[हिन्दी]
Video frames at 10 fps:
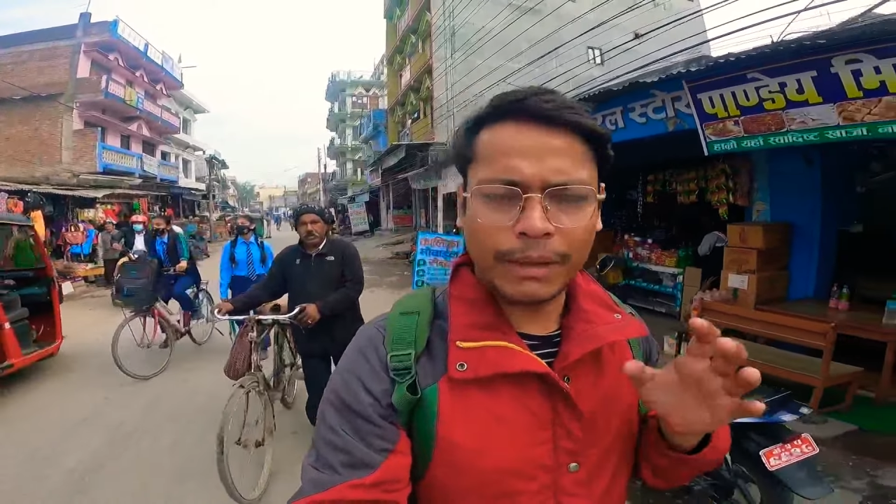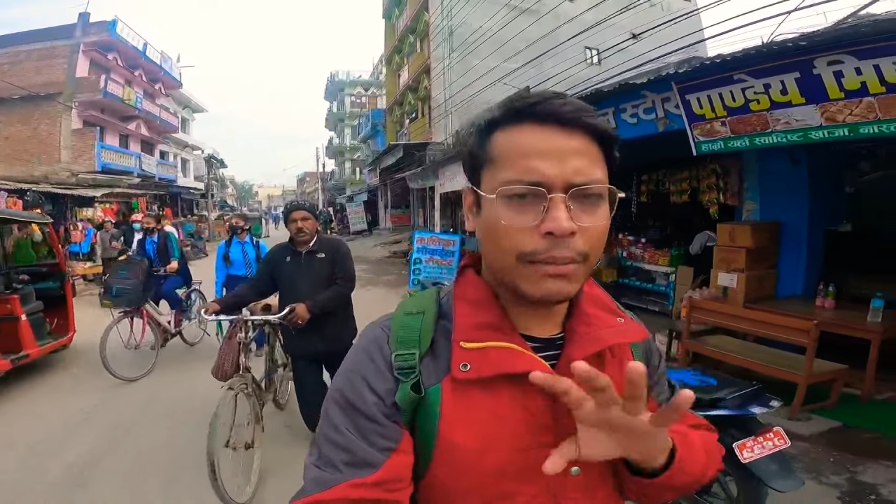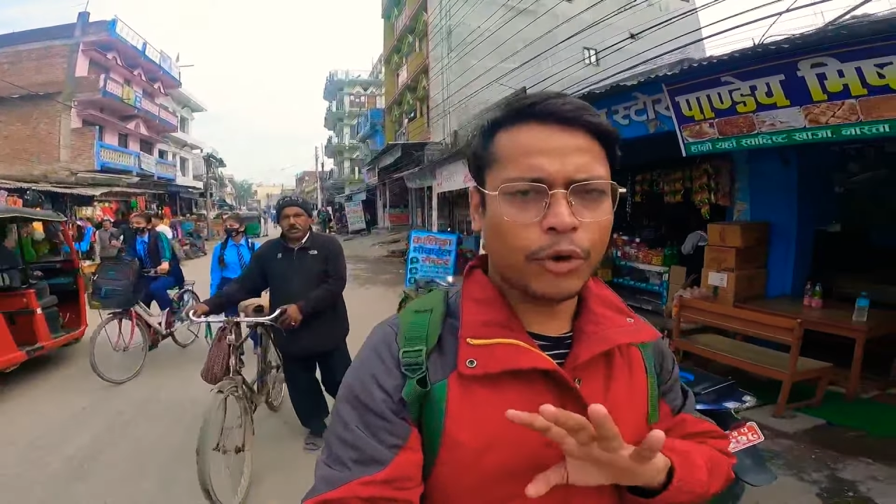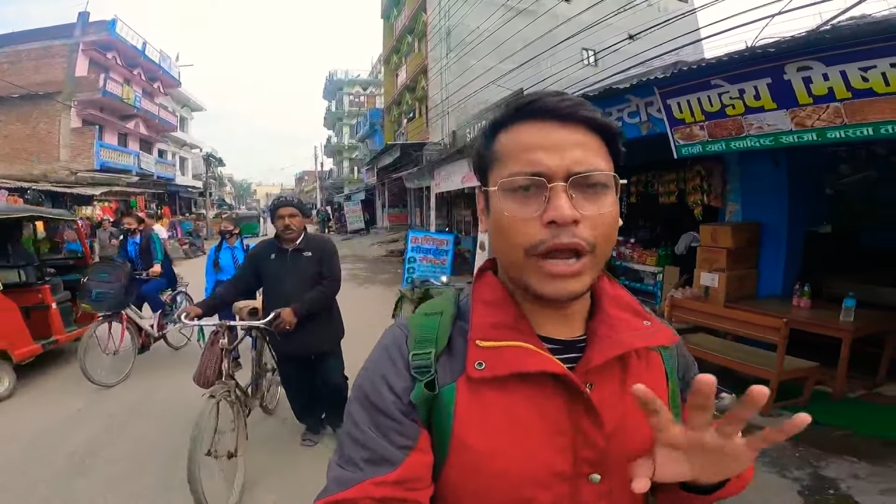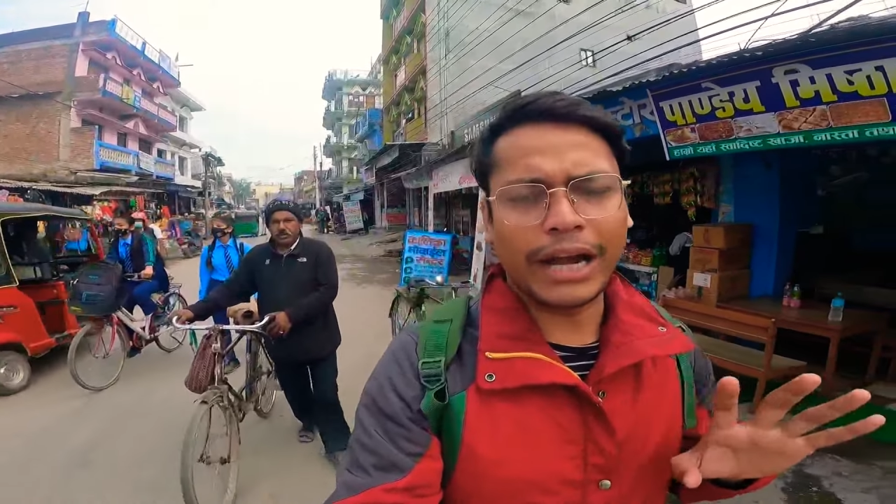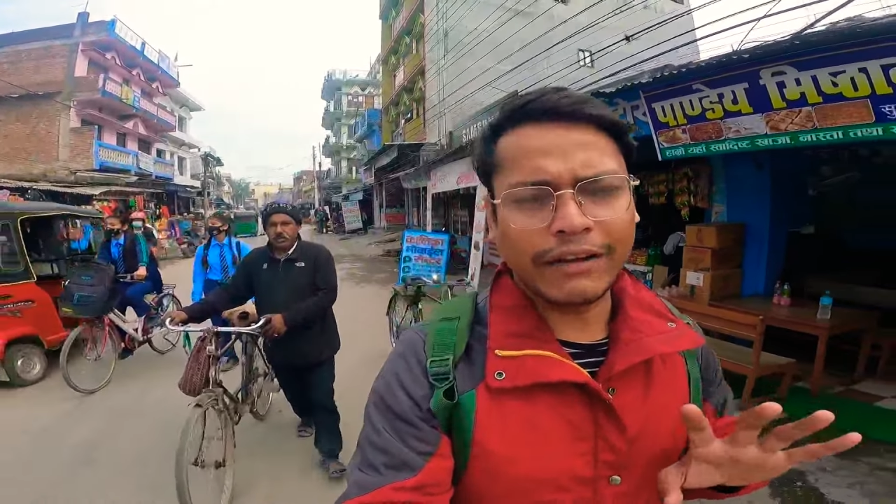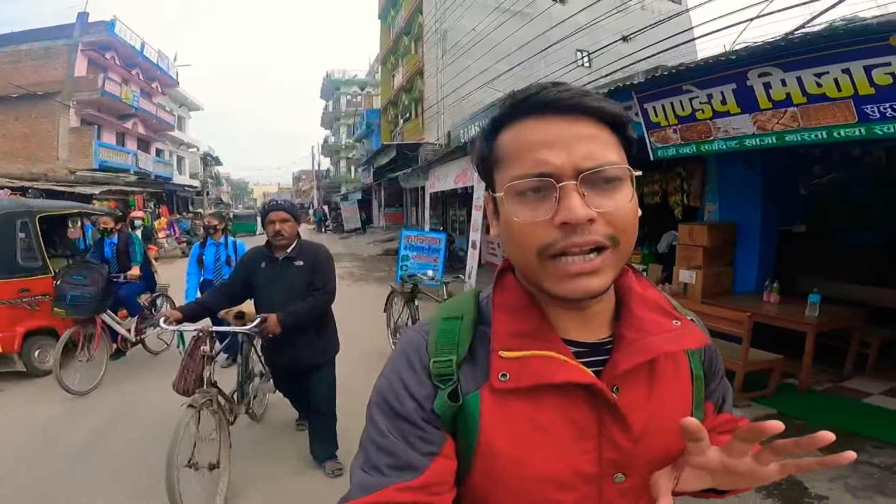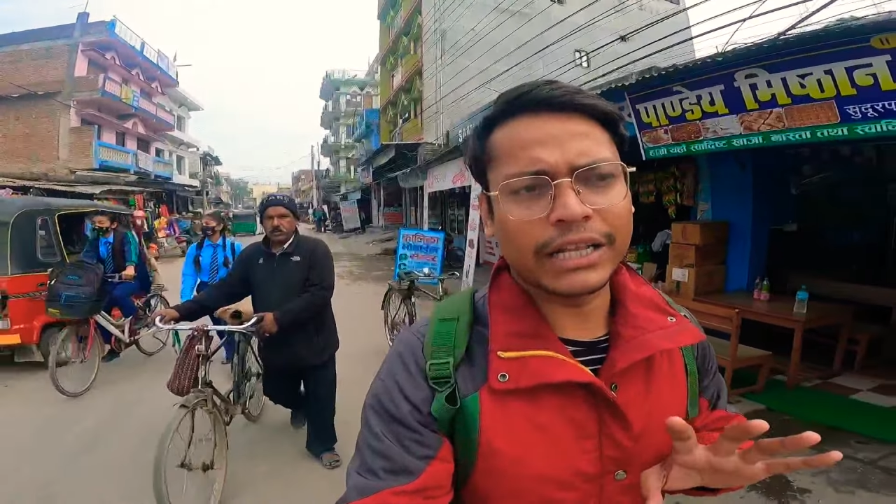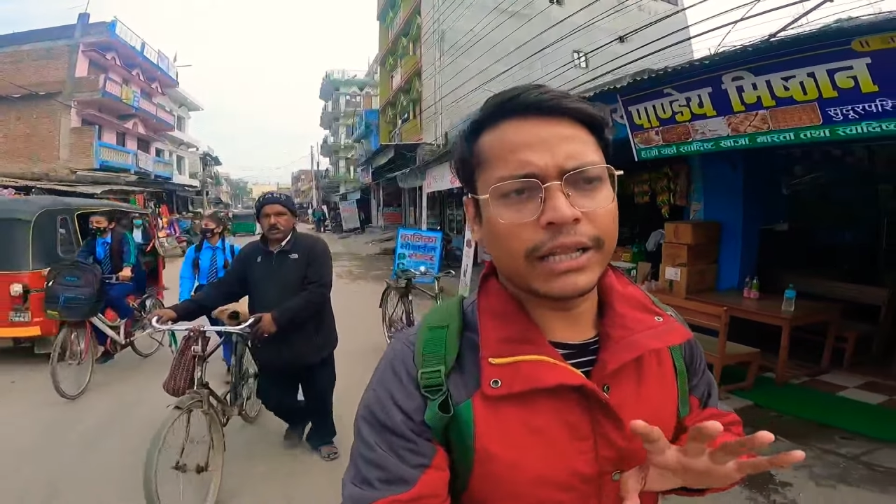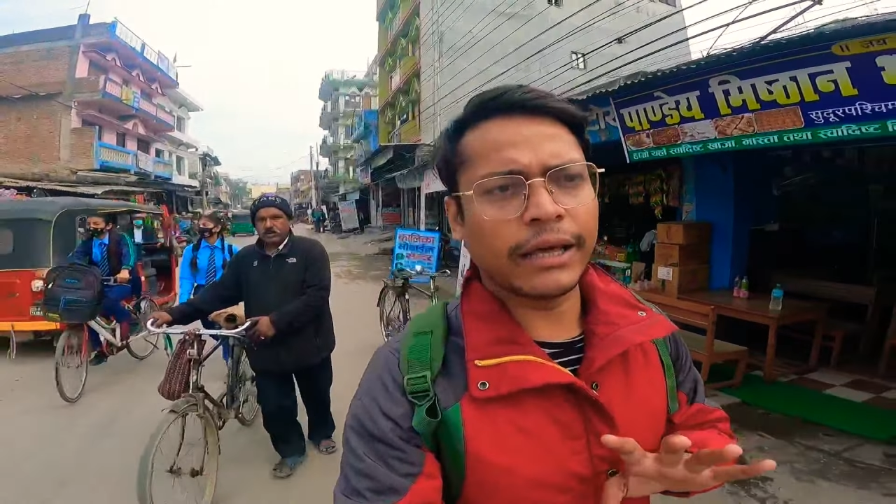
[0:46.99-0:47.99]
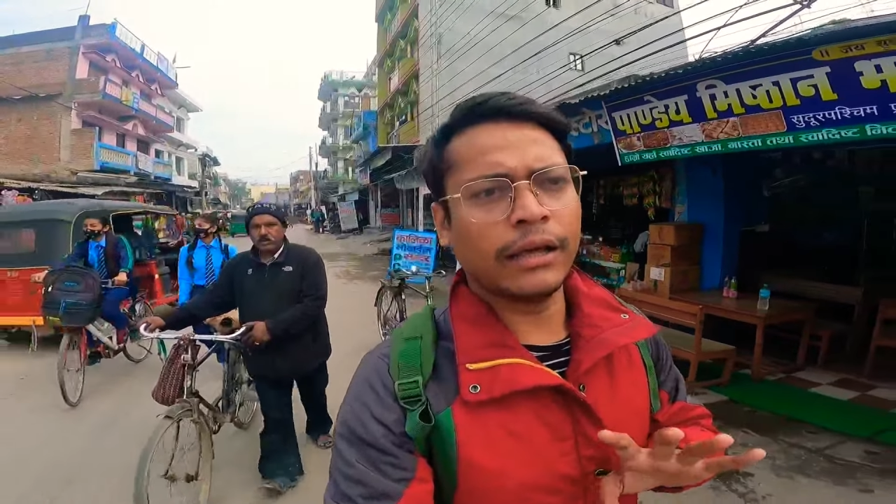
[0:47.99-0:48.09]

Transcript: मतलब कोई आई डी नहीं दी